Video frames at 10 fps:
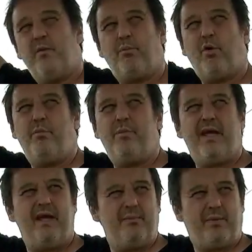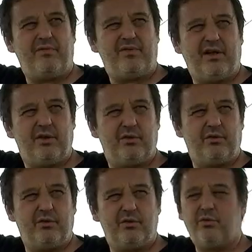premier passage
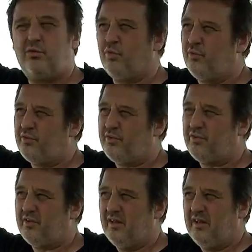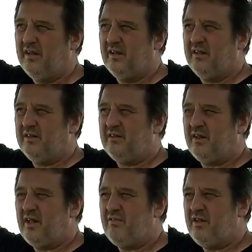de tonte
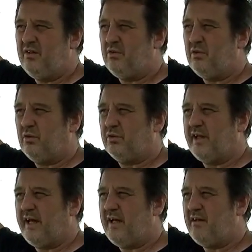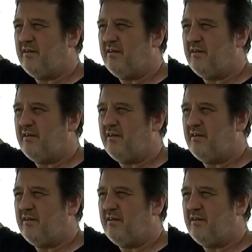dans les vignes de Courteil.